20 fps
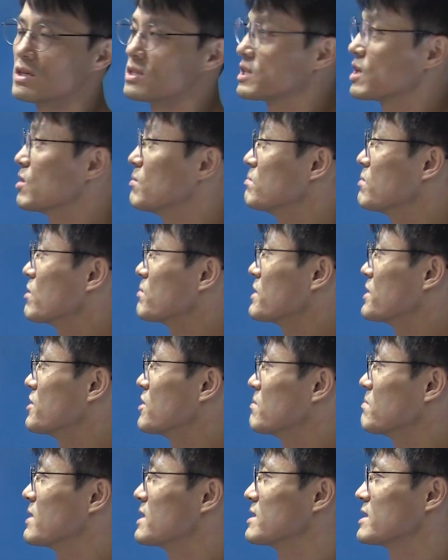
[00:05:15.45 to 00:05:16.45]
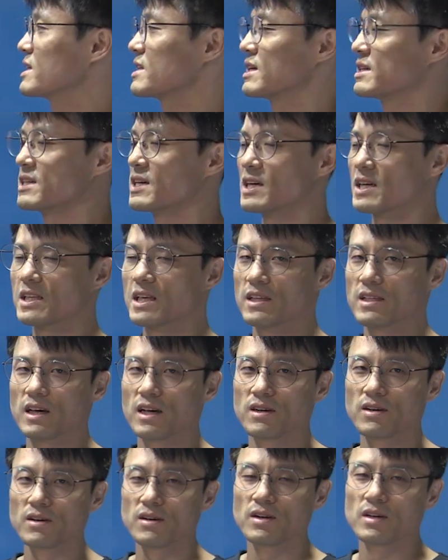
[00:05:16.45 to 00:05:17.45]
자, 헌법이 이원 판단의 대상이
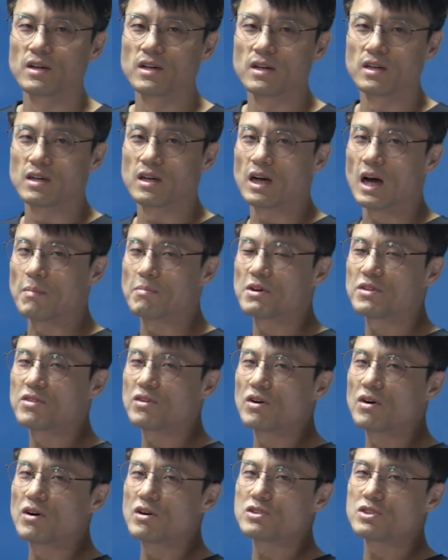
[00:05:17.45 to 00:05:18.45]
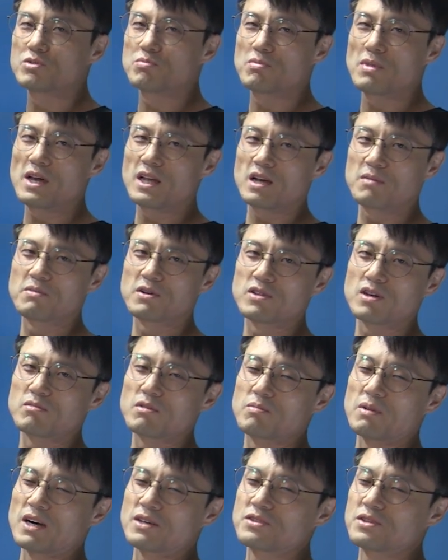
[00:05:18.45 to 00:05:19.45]
되나요? 앞에서 맨 앞에서
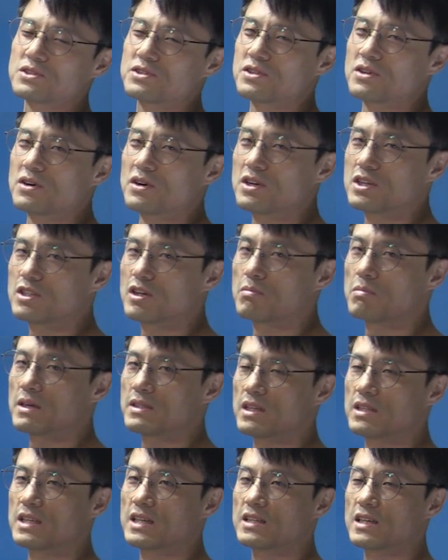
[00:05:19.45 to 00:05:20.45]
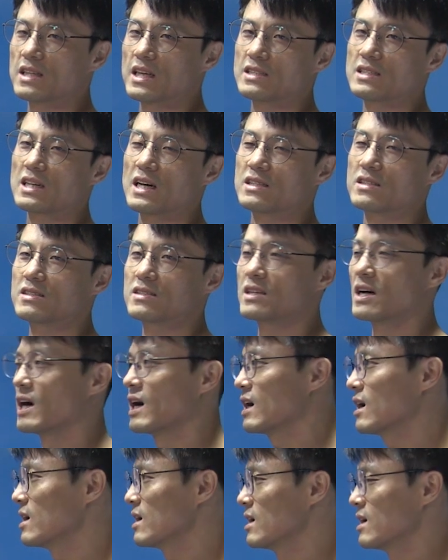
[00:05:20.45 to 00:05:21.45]
한번 봤었죠. 이원 판단 대상 되지
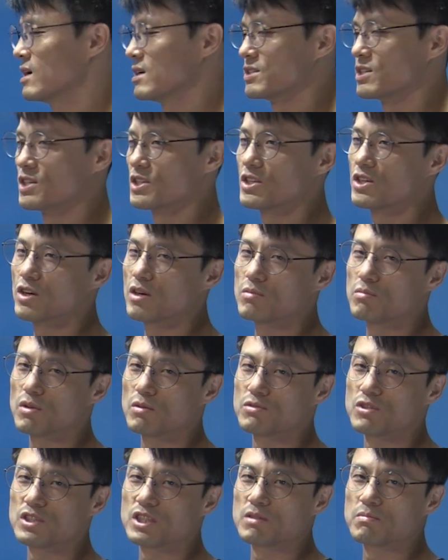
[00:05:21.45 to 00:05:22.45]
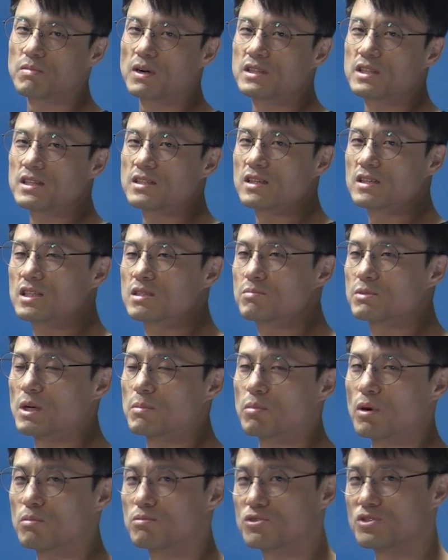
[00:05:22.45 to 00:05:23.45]
않는다. 이원 법률 심판 대상은
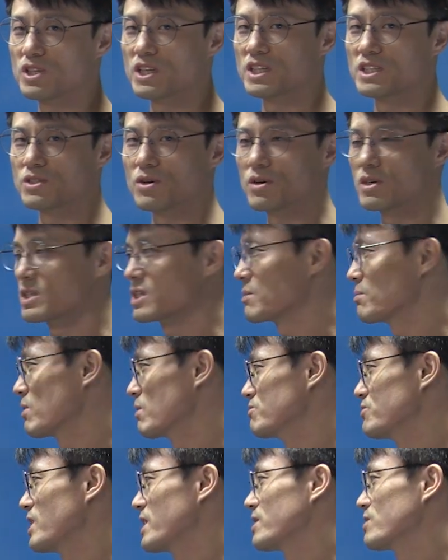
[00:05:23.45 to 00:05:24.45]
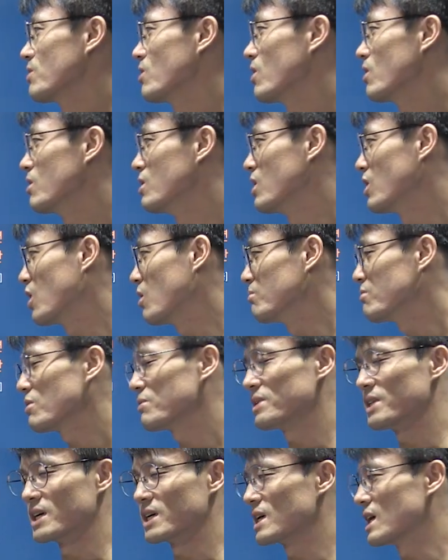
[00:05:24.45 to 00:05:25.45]
자 법률이죠. 이건 법률 아니고
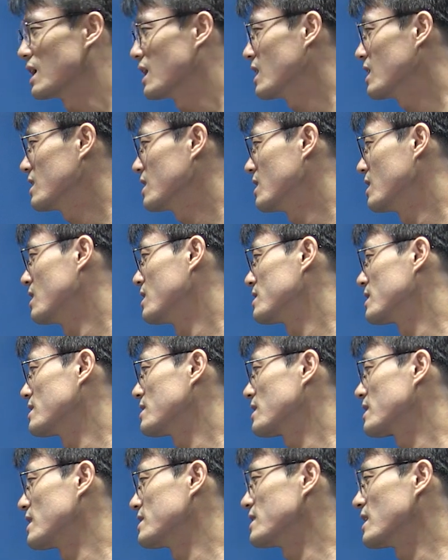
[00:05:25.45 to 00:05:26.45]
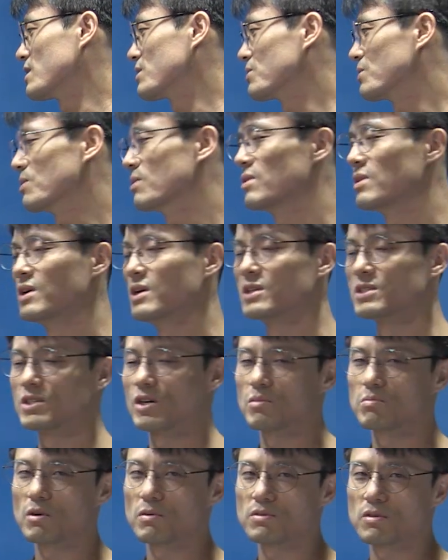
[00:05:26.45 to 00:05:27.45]
헌법이니까 대상이 되지 않고 자
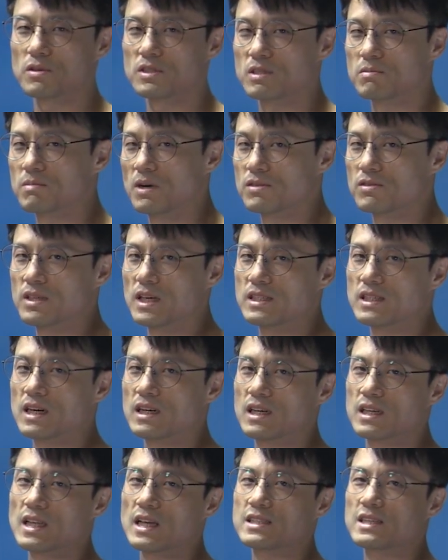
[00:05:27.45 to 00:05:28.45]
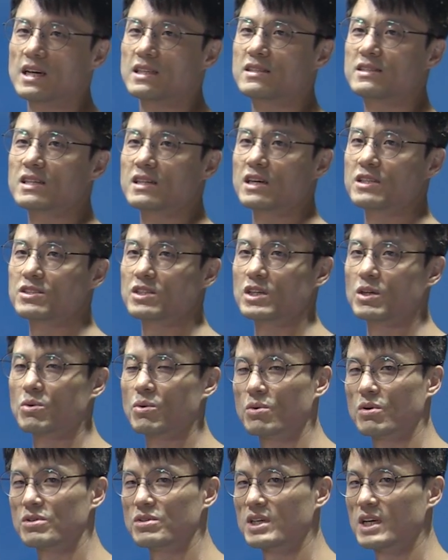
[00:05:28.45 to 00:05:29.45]
헌법소원 심판도 대상이 되지 않는다 그랬죠.
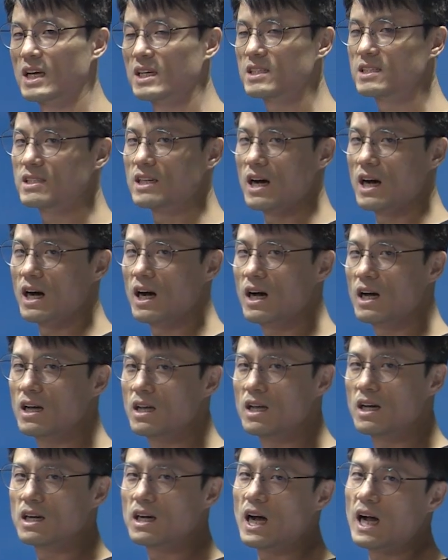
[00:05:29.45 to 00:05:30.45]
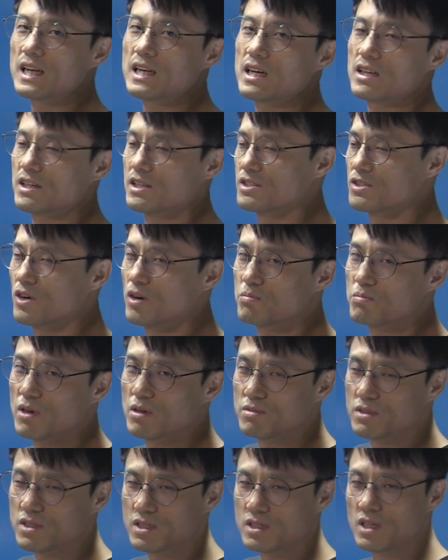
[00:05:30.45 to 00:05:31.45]
공권력의 행사가 아니라 그랬죠.
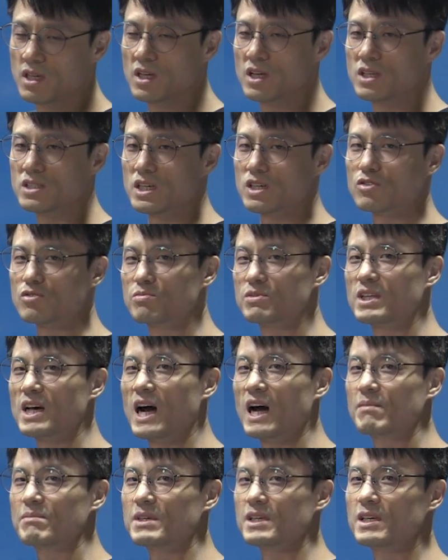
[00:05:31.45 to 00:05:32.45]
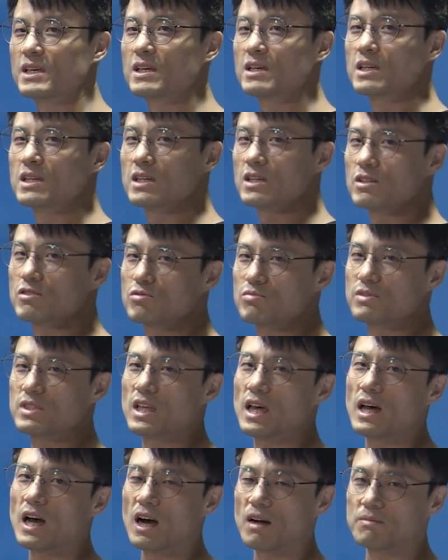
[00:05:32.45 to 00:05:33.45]
헌법은 자, 국민의 합의,
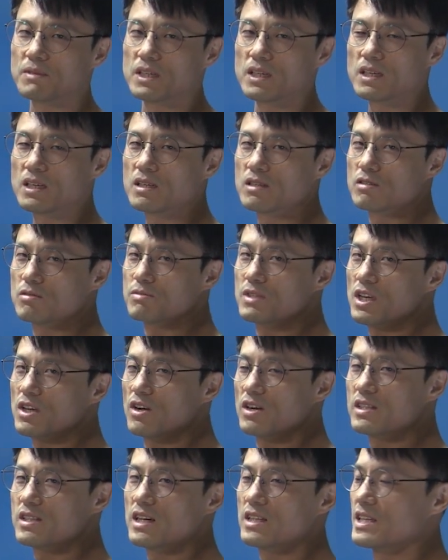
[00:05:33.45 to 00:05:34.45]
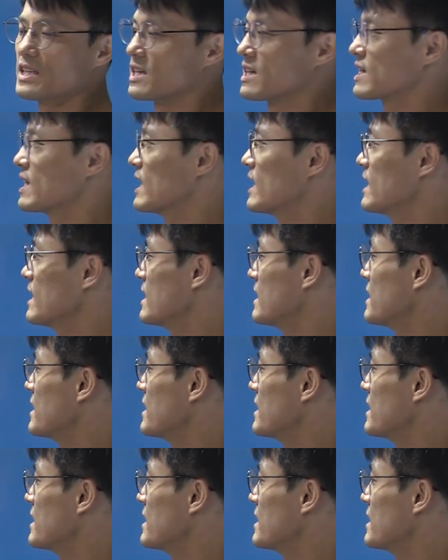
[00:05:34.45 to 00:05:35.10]
국민의 합의, 국민의 결단이니까